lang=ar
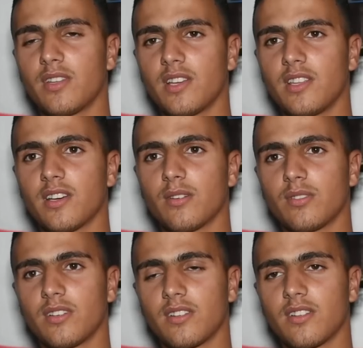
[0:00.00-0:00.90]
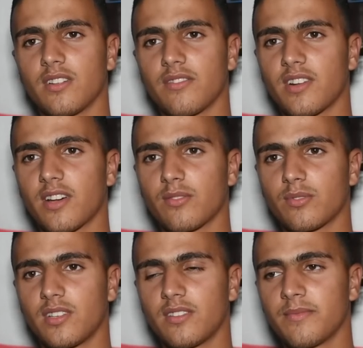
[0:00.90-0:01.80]
هنايا الفراخ
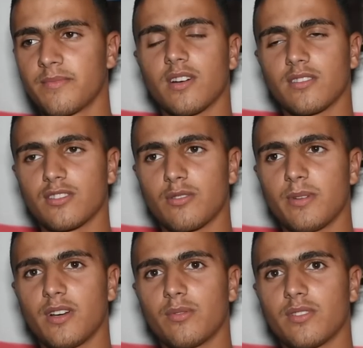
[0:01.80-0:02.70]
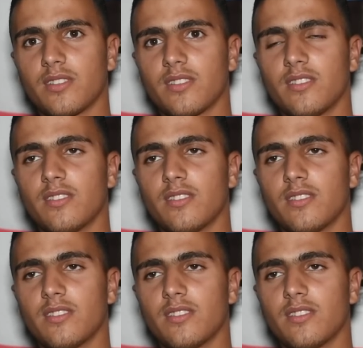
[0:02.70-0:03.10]
جاو بلا ولد